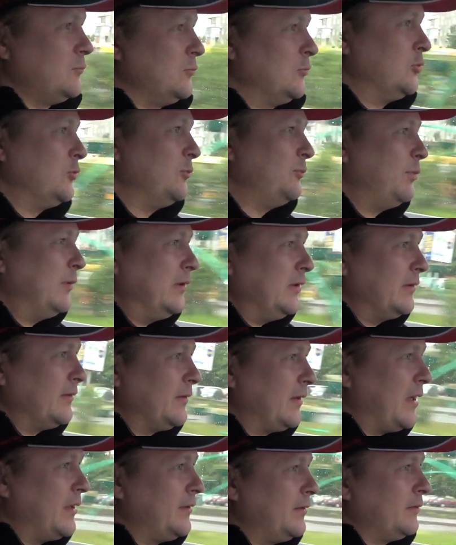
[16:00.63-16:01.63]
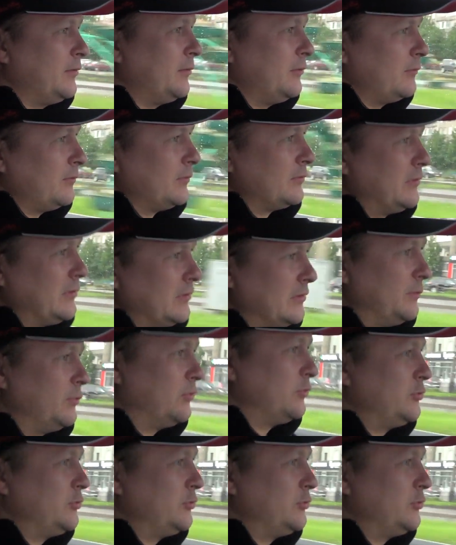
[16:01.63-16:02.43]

Ну блин, я тебе говорю, вот если бы